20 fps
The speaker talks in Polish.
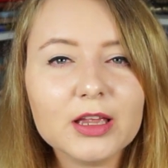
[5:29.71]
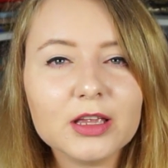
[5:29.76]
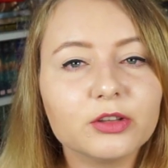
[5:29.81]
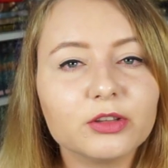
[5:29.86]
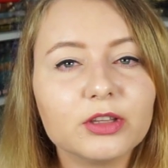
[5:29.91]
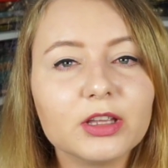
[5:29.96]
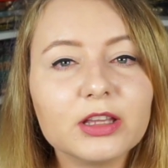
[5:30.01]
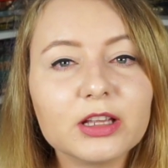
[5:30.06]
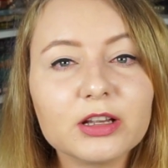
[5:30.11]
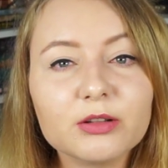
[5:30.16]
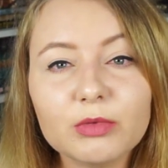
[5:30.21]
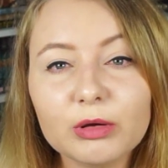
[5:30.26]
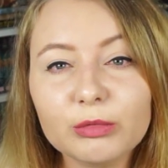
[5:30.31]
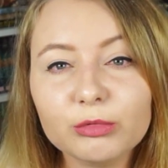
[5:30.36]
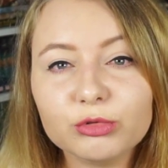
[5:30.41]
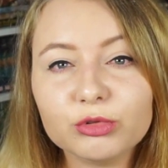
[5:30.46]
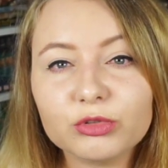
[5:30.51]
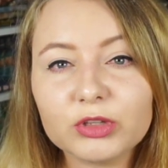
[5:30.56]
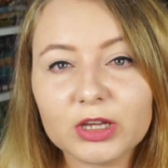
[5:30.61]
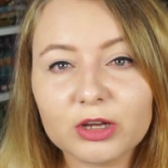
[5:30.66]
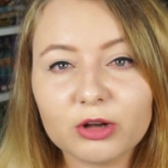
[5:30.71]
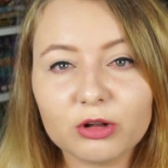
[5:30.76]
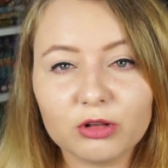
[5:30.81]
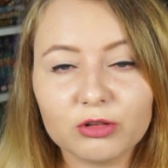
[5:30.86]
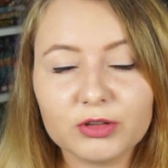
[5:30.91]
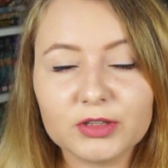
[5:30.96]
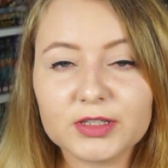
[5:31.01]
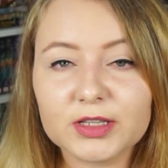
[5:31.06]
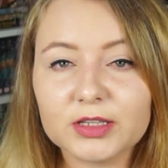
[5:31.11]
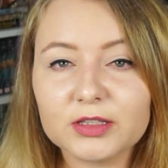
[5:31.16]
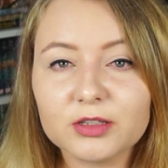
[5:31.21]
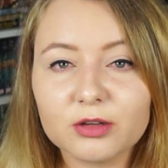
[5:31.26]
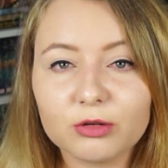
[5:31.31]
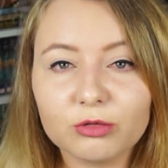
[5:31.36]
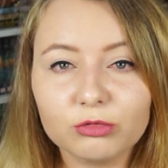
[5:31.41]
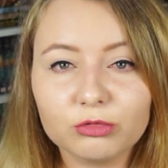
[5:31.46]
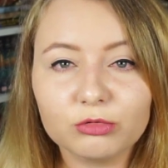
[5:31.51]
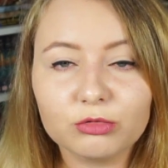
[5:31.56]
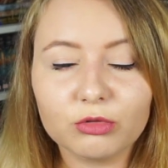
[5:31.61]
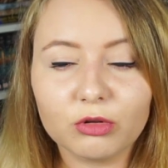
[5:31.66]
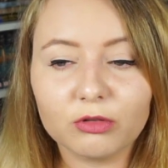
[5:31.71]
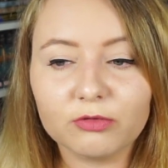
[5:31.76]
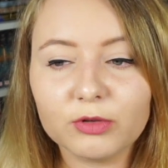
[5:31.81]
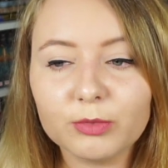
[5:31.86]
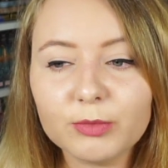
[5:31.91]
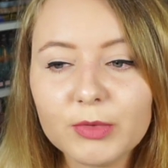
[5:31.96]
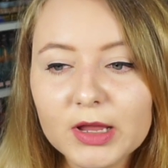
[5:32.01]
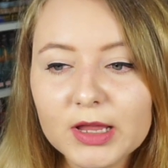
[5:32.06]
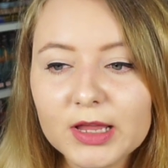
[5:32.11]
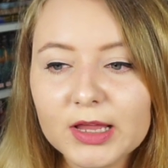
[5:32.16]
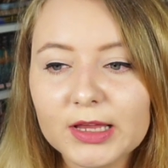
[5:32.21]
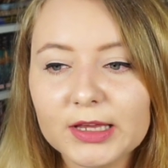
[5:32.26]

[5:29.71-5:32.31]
No mamy tutaj kolonizację kulturową